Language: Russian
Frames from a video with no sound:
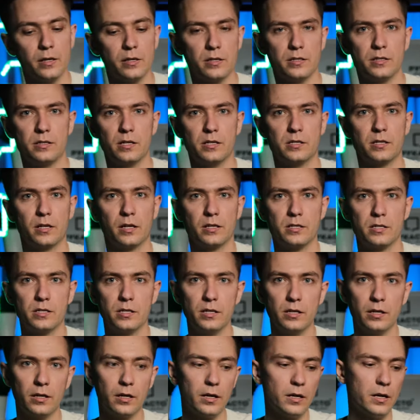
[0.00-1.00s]
здесь
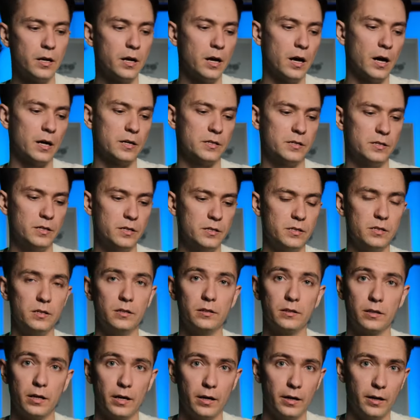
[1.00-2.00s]
Россия, а здесь
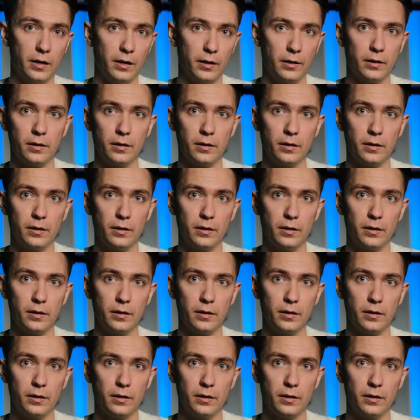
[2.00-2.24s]
Италия.